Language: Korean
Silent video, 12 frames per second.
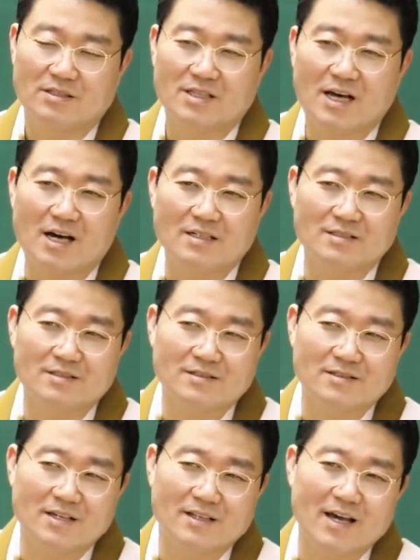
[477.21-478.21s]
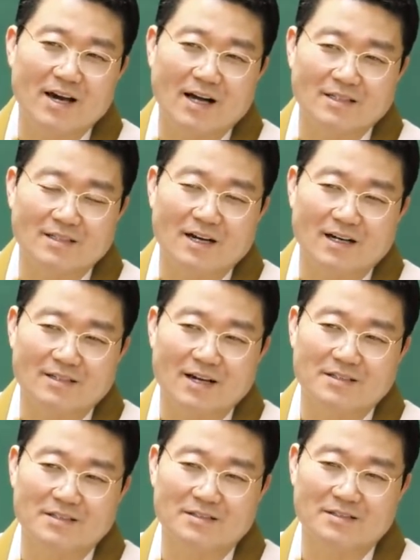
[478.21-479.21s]
크다는 뜻의 대가 아니라
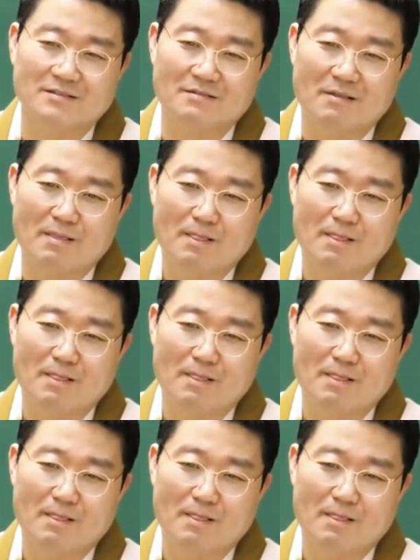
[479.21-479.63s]
사실은